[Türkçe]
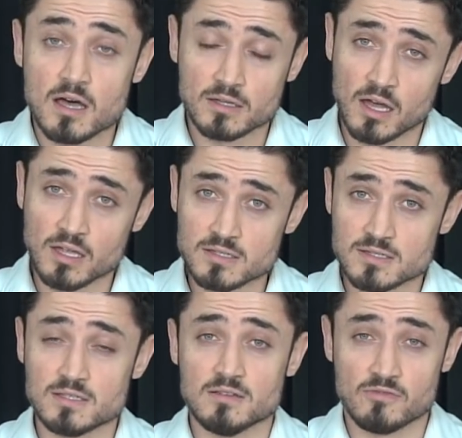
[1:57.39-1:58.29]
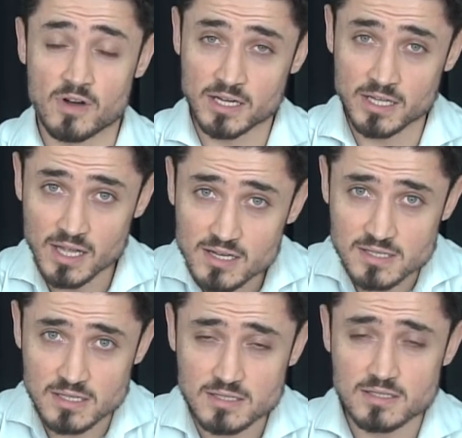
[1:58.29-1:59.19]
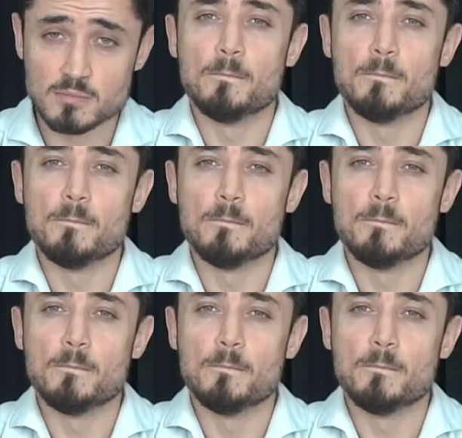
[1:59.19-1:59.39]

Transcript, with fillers: hatanızı fark ederseniz